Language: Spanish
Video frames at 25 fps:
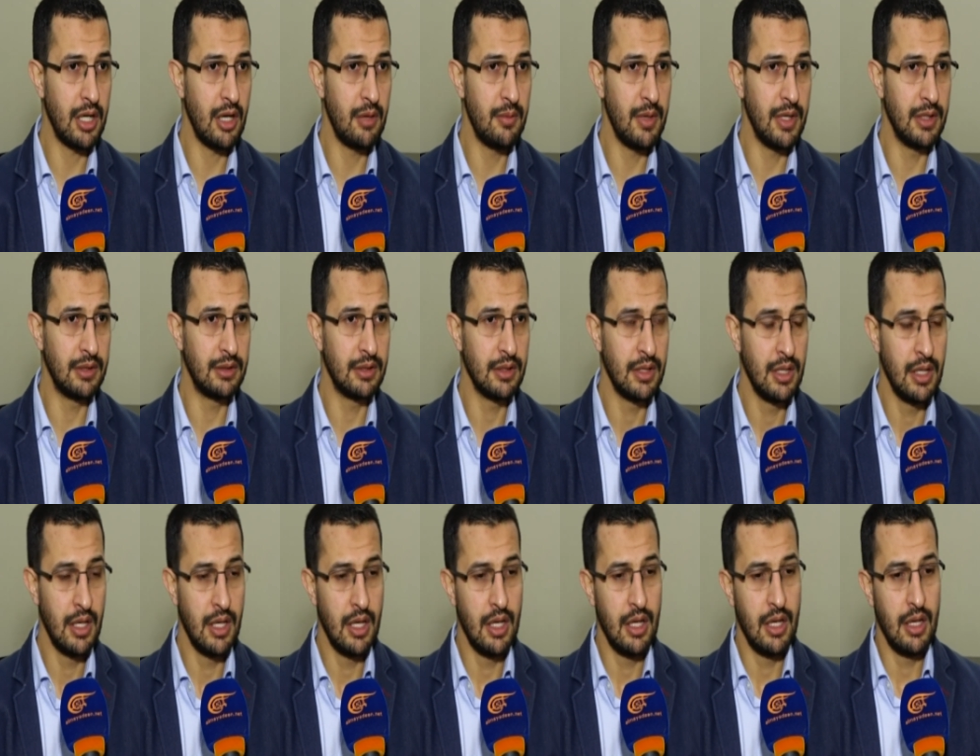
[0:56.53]
nuevo
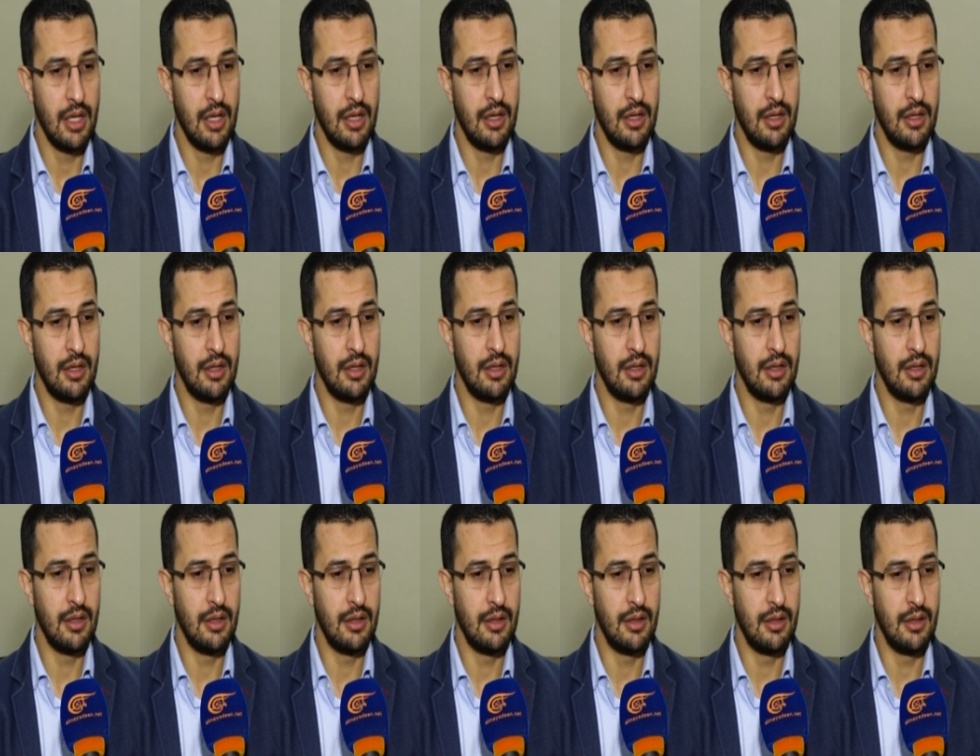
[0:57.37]
enfoque en el
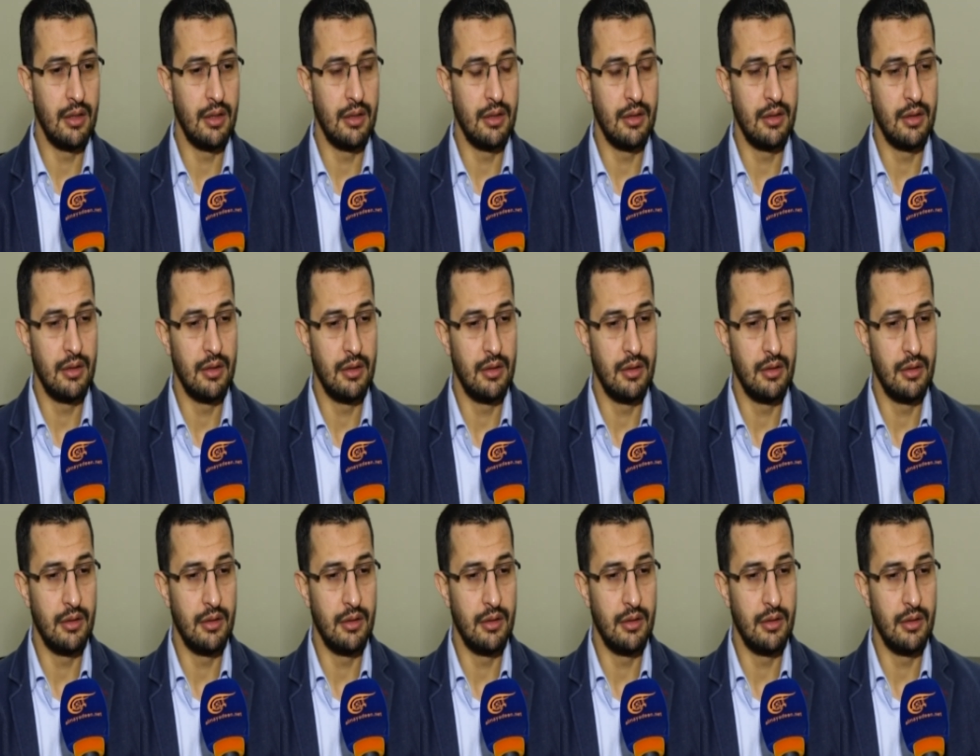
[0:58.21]
comportamiento político